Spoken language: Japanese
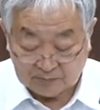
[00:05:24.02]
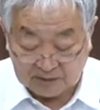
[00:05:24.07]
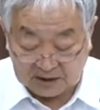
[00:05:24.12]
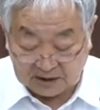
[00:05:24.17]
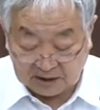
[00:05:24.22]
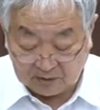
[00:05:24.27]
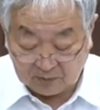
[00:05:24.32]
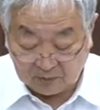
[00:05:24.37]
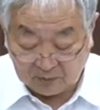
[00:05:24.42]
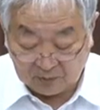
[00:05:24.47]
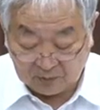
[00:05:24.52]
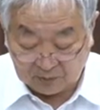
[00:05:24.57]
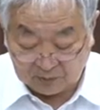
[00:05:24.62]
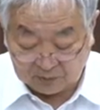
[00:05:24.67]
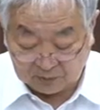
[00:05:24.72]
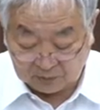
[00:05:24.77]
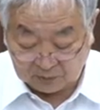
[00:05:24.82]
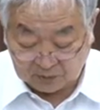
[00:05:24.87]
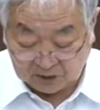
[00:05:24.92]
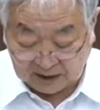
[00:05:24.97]
皆この
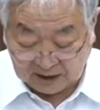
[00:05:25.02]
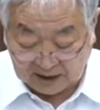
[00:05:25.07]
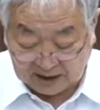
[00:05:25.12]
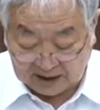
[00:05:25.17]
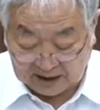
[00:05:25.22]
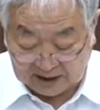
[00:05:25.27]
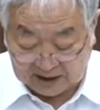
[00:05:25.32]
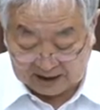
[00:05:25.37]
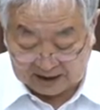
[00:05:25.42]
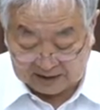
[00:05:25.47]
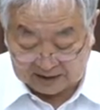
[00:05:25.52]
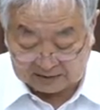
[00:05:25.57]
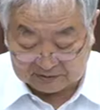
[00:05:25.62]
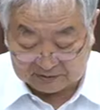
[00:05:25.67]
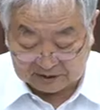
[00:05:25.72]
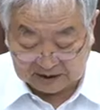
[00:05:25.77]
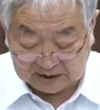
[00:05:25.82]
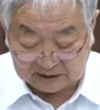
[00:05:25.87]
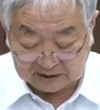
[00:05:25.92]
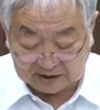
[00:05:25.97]
ことを考えな
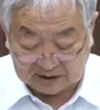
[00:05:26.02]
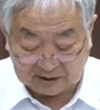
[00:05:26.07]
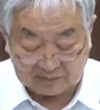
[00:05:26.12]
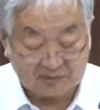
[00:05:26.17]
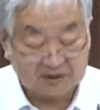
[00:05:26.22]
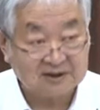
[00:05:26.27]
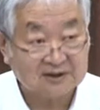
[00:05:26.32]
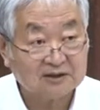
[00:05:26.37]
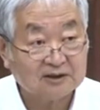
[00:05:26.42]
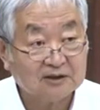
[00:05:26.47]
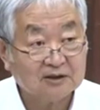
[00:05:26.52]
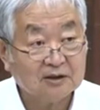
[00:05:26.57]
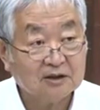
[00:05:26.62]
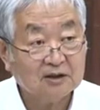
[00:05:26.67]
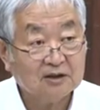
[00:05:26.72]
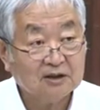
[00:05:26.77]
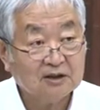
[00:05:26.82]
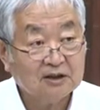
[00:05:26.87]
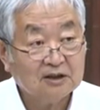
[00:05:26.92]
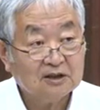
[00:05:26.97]
くなっています
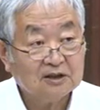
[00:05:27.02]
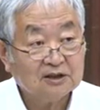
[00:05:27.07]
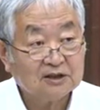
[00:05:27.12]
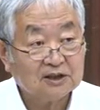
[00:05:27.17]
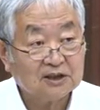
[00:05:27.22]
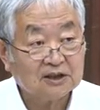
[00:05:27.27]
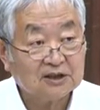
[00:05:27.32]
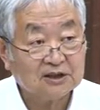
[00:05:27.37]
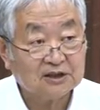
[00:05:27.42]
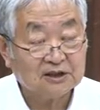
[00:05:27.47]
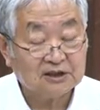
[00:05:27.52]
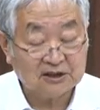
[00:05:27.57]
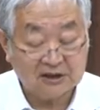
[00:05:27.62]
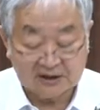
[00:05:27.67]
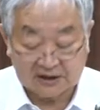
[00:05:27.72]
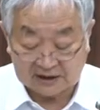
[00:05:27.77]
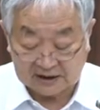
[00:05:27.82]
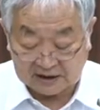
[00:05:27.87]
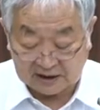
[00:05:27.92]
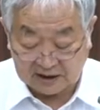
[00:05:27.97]
しかし
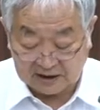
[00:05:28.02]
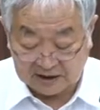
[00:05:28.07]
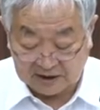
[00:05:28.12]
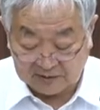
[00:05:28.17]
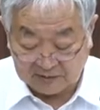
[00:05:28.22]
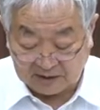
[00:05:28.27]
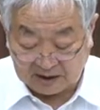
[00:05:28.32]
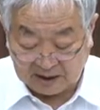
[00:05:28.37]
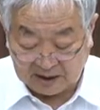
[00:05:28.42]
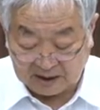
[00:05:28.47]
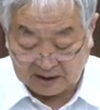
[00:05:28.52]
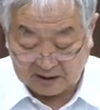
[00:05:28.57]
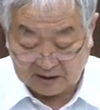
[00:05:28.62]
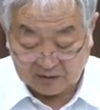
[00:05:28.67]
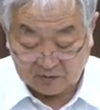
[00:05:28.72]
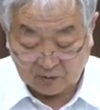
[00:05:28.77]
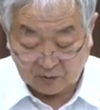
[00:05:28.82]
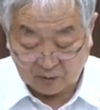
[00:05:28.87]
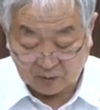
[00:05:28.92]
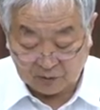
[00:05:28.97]
実際には
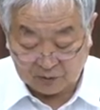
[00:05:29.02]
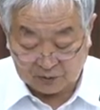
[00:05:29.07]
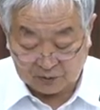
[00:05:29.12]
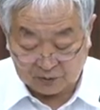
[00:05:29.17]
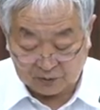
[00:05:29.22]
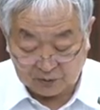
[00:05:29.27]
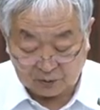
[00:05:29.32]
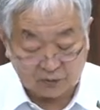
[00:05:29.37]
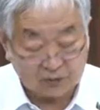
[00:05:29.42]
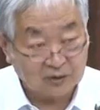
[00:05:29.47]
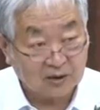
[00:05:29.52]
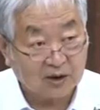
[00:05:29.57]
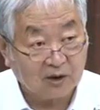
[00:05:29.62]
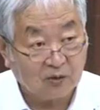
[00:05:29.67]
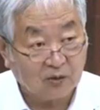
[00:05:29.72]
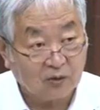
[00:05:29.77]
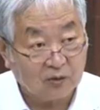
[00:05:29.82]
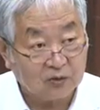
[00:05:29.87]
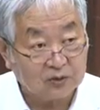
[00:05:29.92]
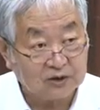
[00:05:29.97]
こういうこと
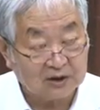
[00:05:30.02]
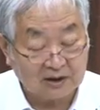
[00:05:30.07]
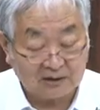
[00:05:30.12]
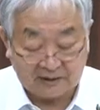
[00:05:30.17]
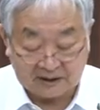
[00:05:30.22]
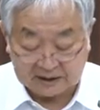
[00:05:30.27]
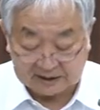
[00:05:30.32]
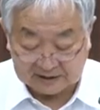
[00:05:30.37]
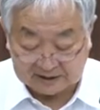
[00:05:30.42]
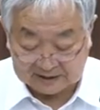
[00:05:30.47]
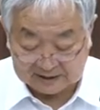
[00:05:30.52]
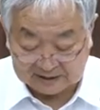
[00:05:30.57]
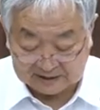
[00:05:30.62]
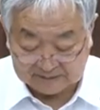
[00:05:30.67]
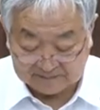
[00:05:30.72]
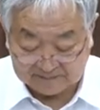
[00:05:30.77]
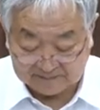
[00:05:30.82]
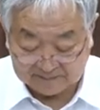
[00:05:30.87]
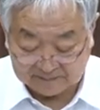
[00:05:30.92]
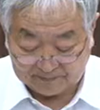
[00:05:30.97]
が起こったわけで
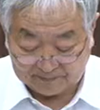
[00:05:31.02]
す